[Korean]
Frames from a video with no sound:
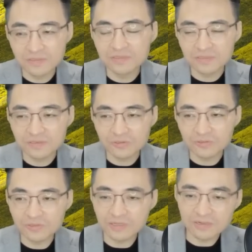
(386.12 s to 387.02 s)
그래서
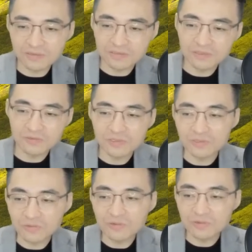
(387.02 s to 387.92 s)
이것도 달러 강세
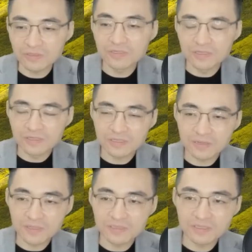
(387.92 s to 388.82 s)
요인이고,
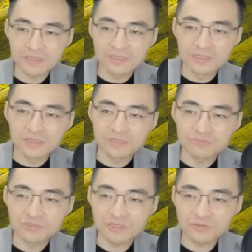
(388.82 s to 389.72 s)
다만 이제 이
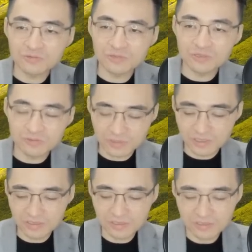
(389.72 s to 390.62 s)
부작용도 계속
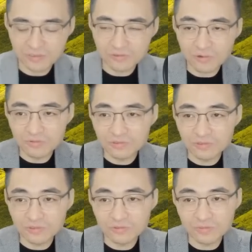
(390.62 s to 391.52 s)
제기되니까 너무
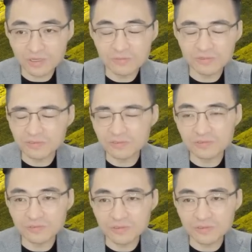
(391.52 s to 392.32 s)
그동안 돈 많이 풀었거든요.